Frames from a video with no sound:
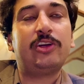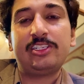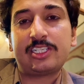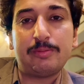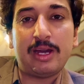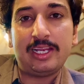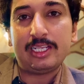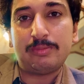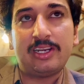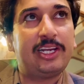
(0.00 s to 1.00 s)
और इसकी
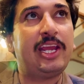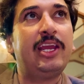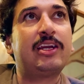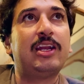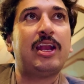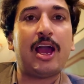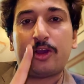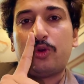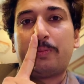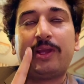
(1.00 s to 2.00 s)
मालियत बन रही है एक
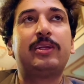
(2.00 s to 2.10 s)
लाख रुपये